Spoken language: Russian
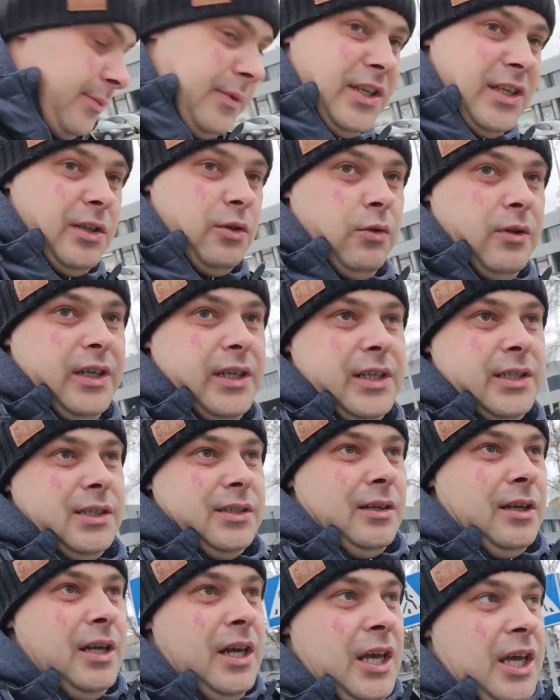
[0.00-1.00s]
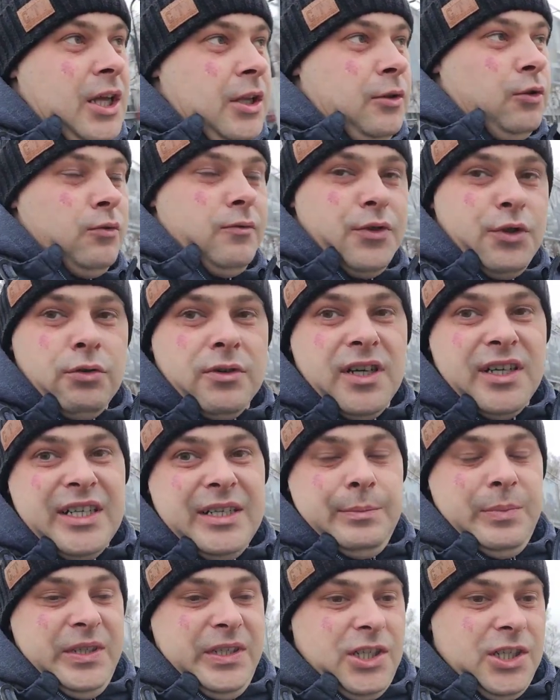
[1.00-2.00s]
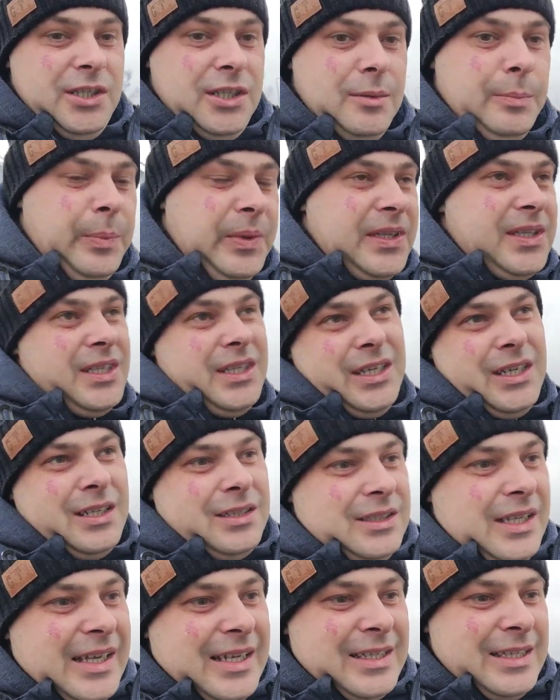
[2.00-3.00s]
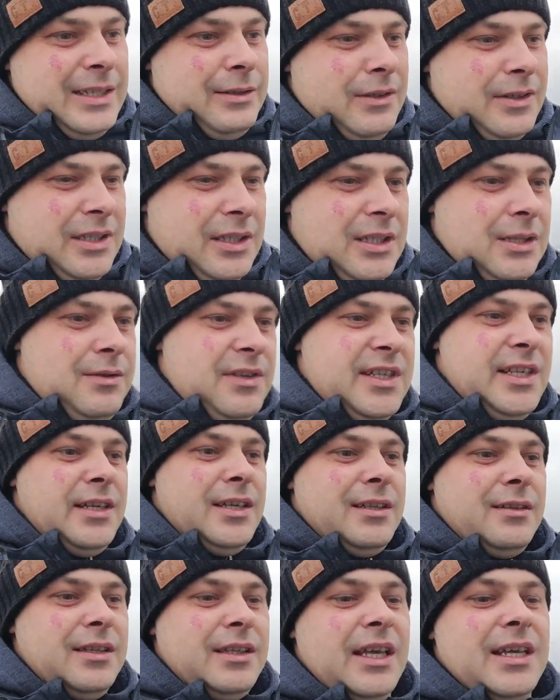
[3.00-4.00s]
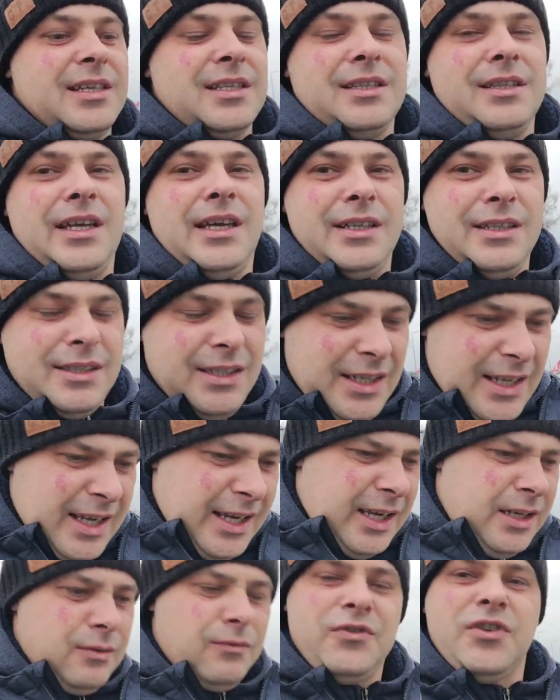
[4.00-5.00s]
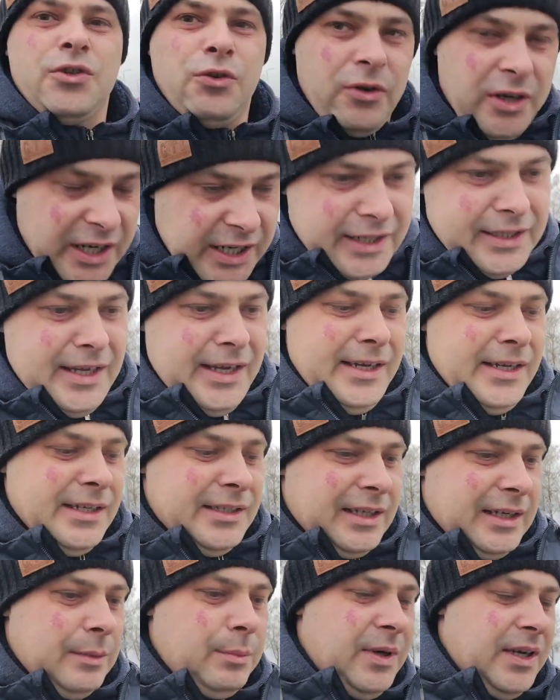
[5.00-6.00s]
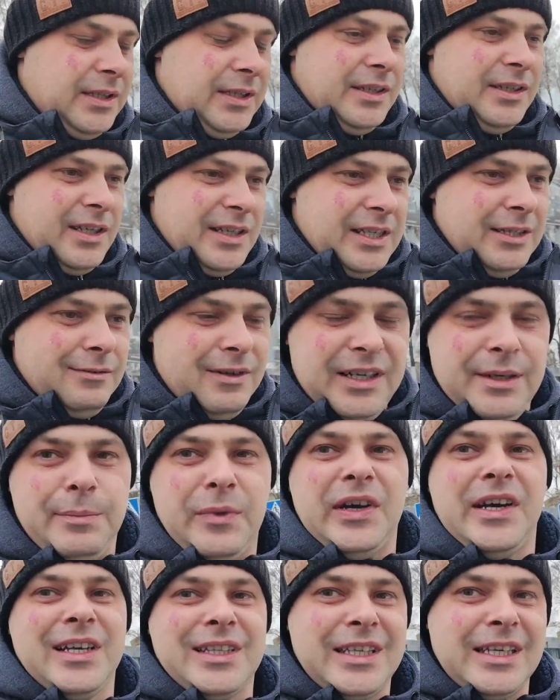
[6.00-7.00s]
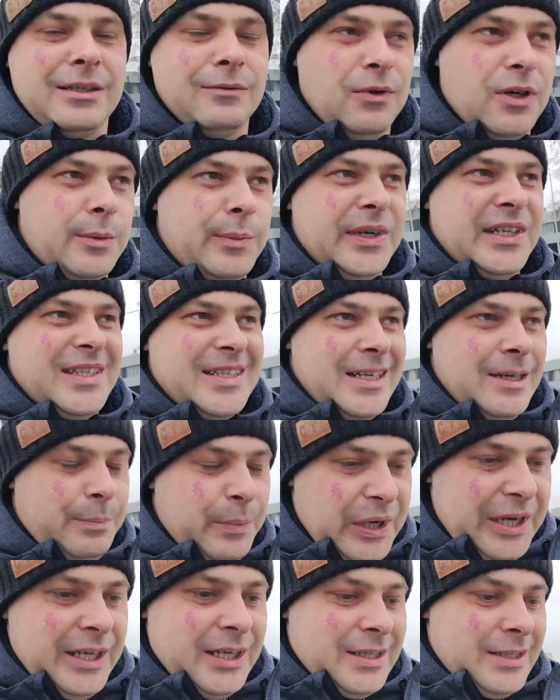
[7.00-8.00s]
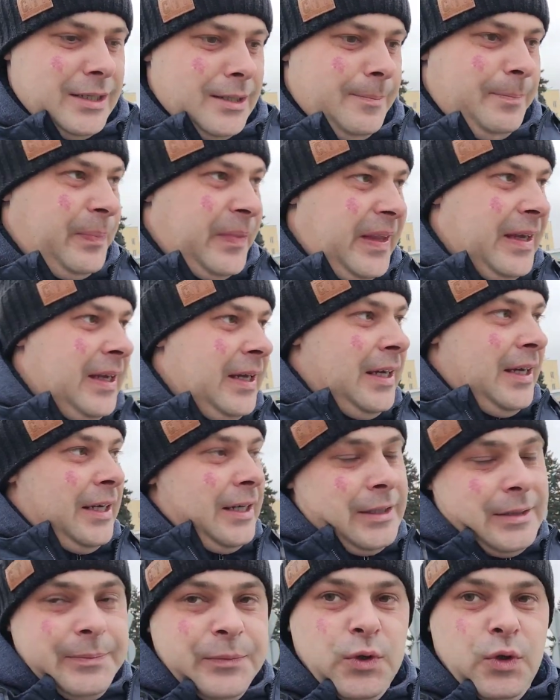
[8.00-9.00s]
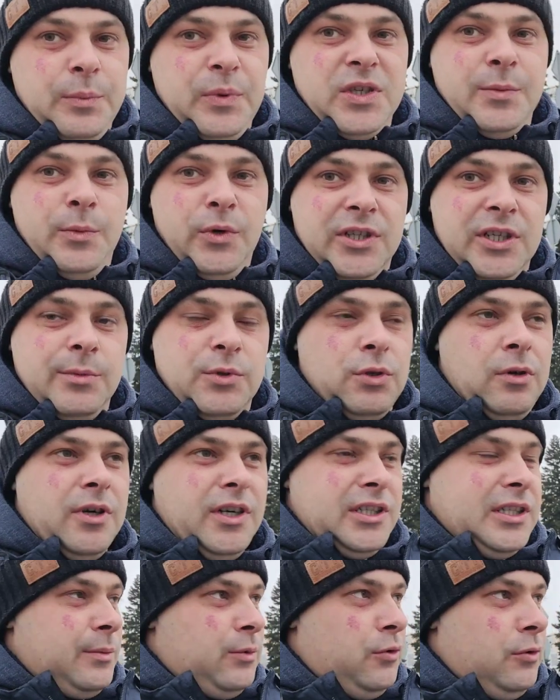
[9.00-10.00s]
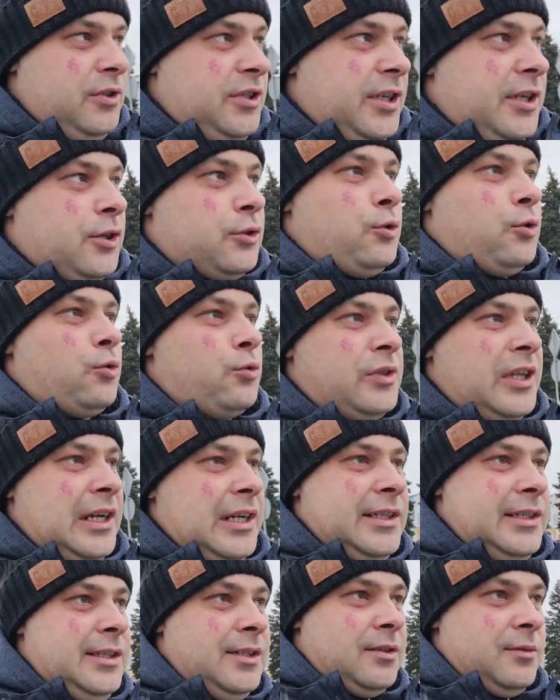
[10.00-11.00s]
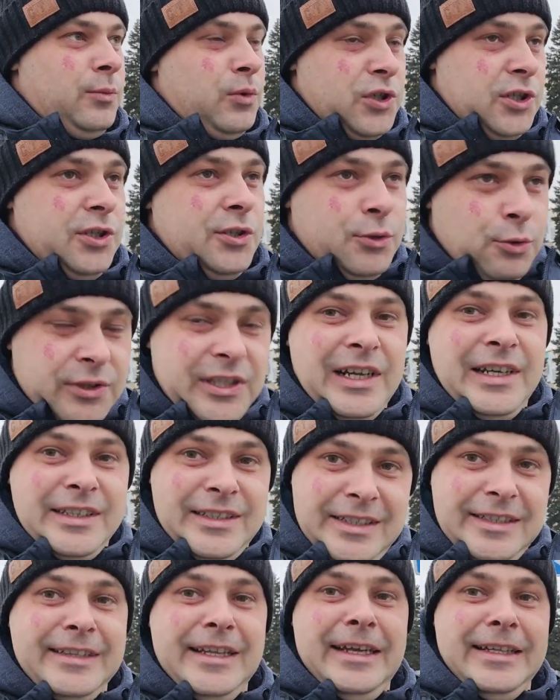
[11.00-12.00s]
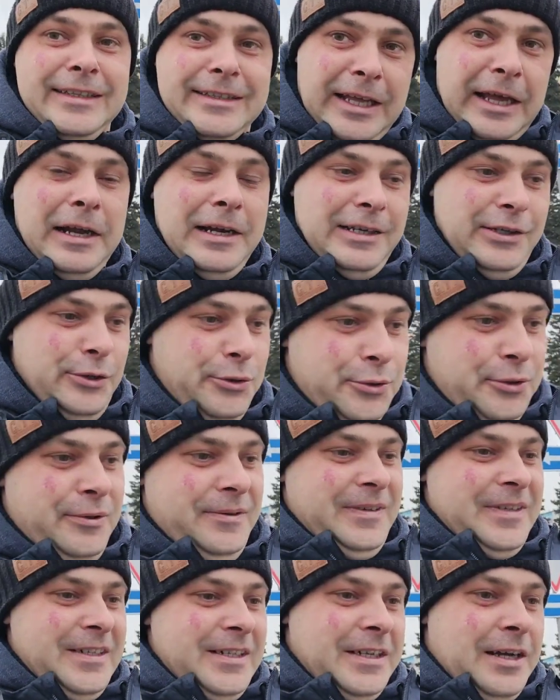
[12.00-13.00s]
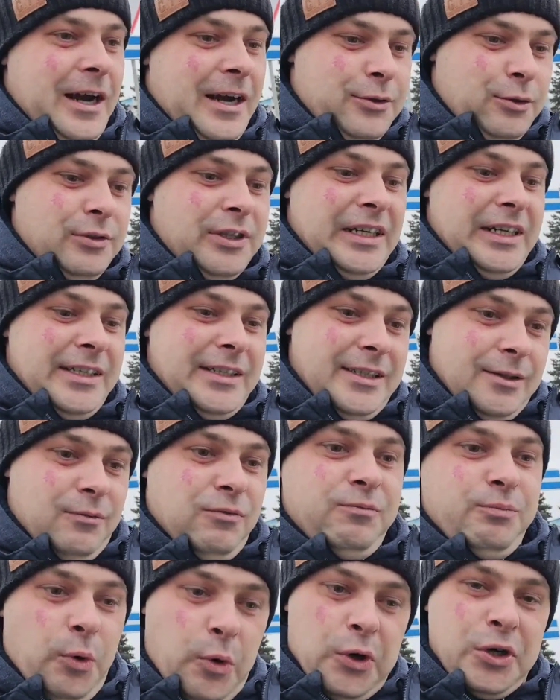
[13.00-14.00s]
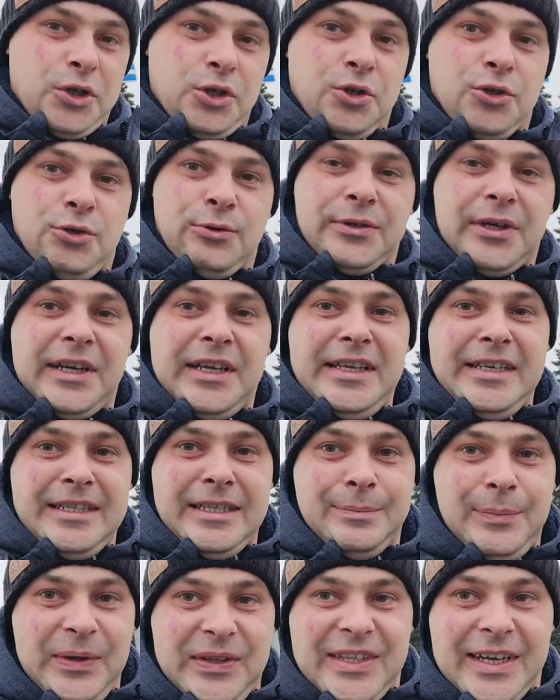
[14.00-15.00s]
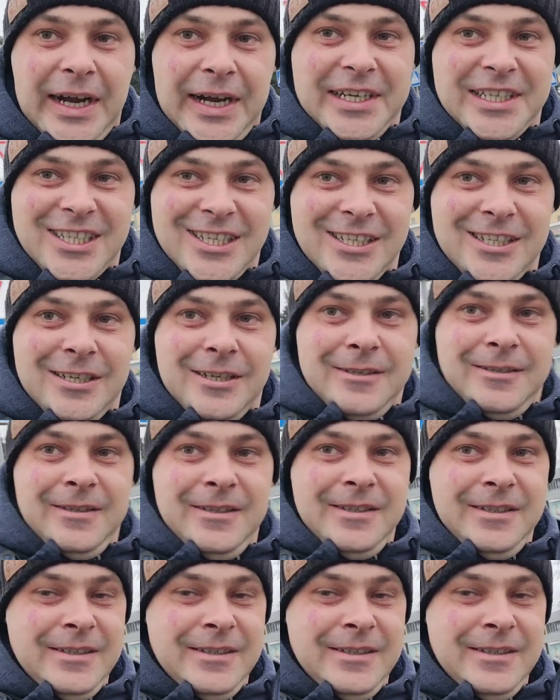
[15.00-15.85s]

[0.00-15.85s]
там есть туалет. Ну и все как обычно. ПЦР-тесты, вот эти все, тест на антиген, все канает, ребята, если вам эта информация полезна. Ну и посмотрим, сколько там людей, кто куда летит. Может, кто-то летит на Анталию, а кто-то летит в Польшу с Украины потрачить.